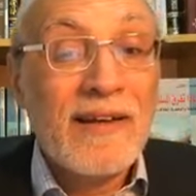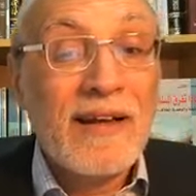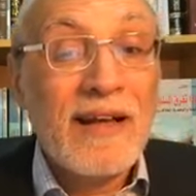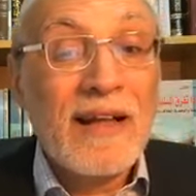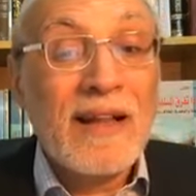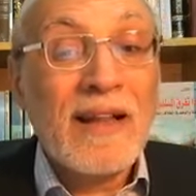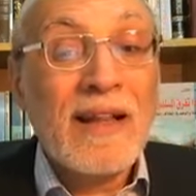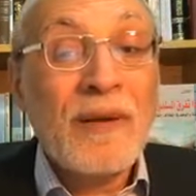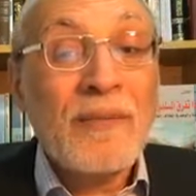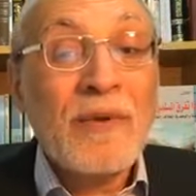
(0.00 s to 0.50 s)
إذ
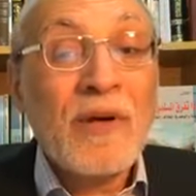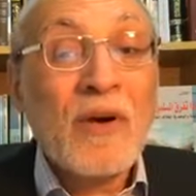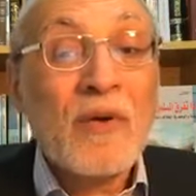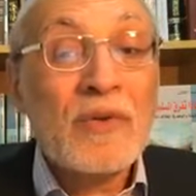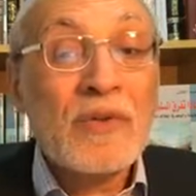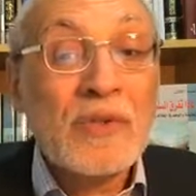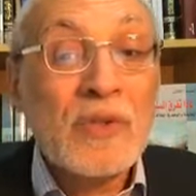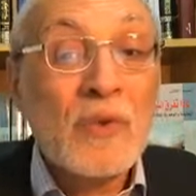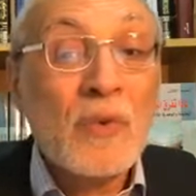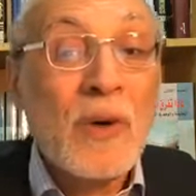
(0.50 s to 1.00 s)
لم يكن
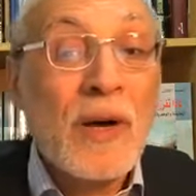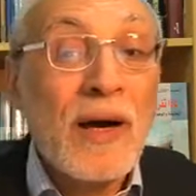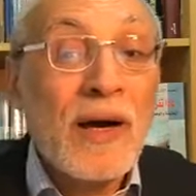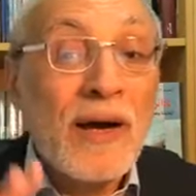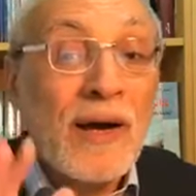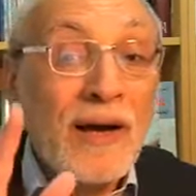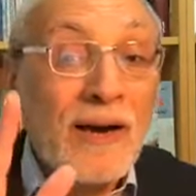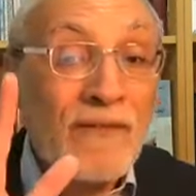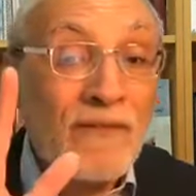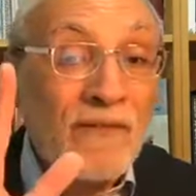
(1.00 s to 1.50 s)
سوى
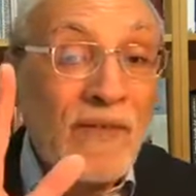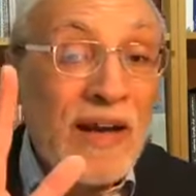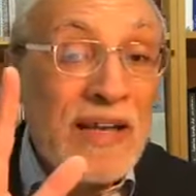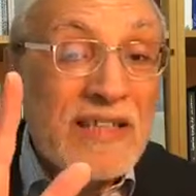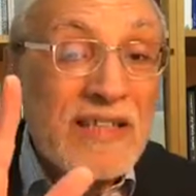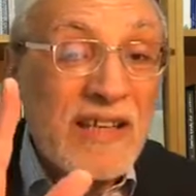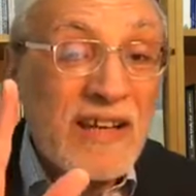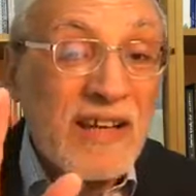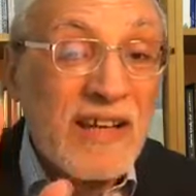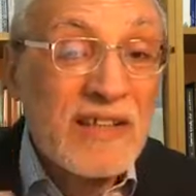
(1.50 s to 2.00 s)

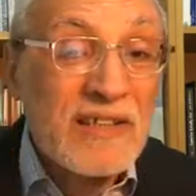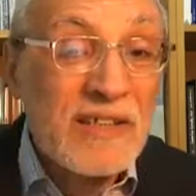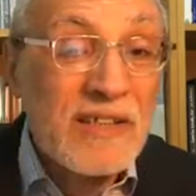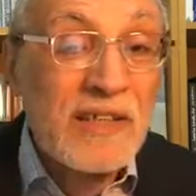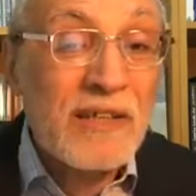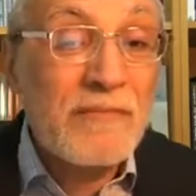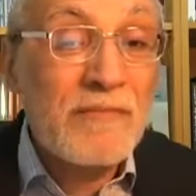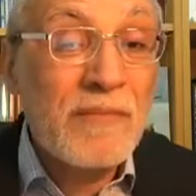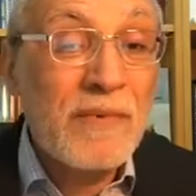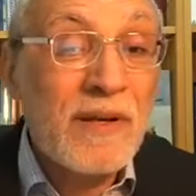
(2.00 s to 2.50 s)
قفاز
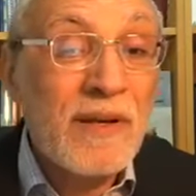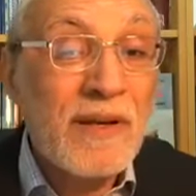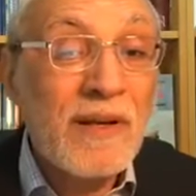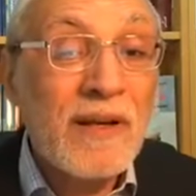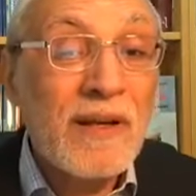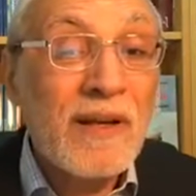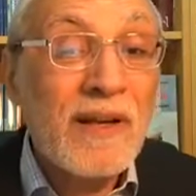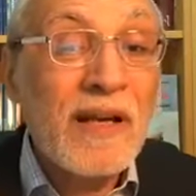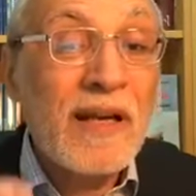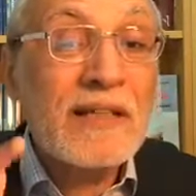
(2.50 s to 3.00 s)
كشيب
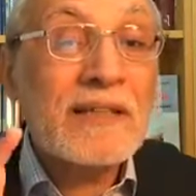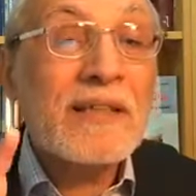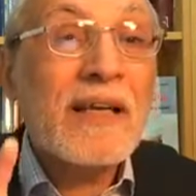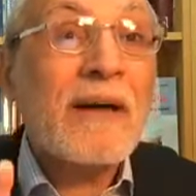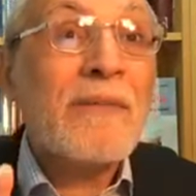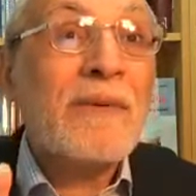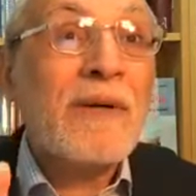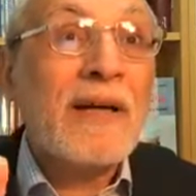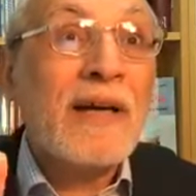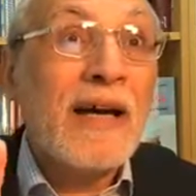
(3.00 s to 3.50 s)

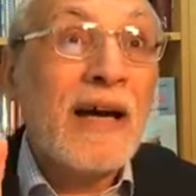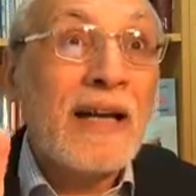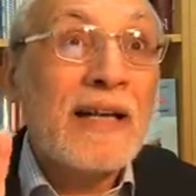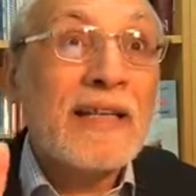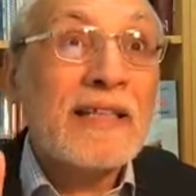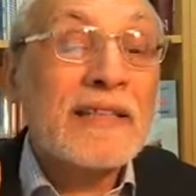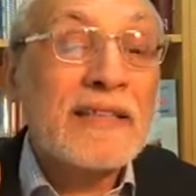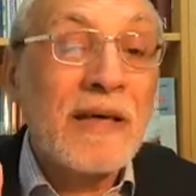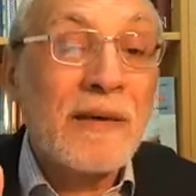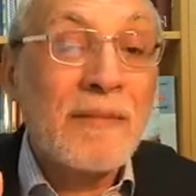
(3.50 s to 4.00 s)
لأصابع
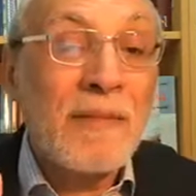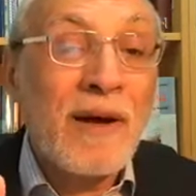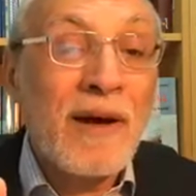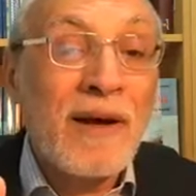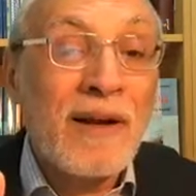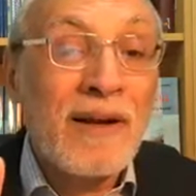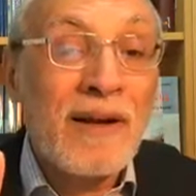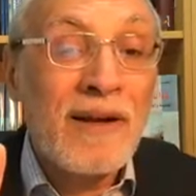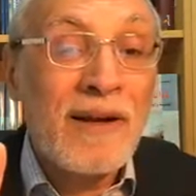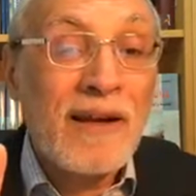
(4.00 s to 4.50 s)

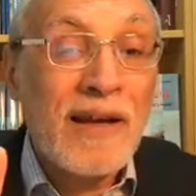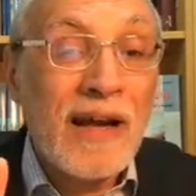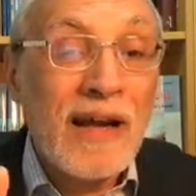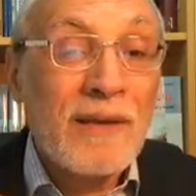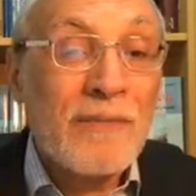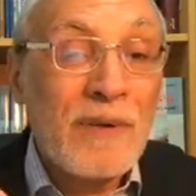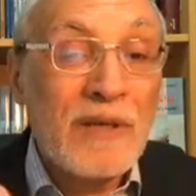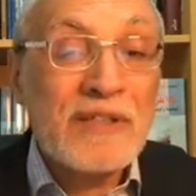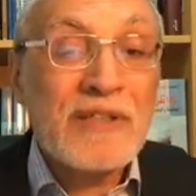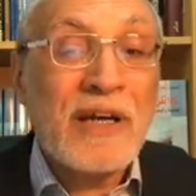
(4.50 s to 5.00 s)
الاستعمار
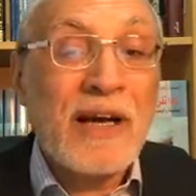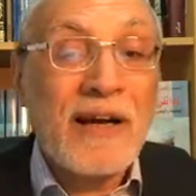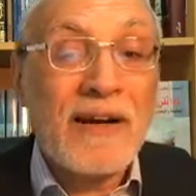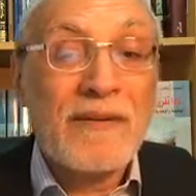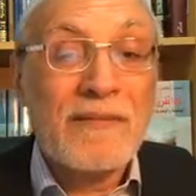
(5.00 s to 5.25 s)
البشعة